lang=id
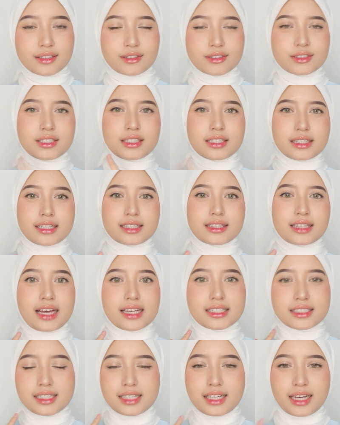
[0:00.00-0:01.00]
terus
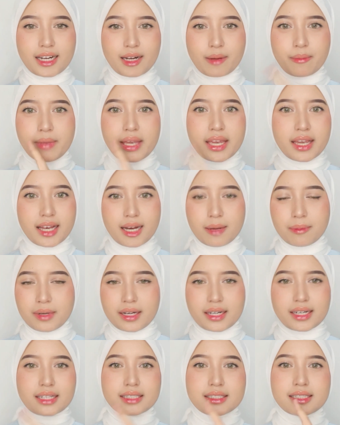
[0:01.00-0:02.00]
iritasi karena makeup,
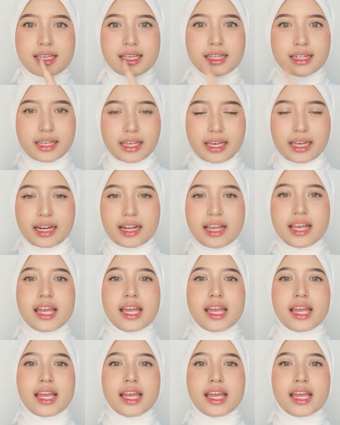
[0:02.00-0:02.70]
karena skincare,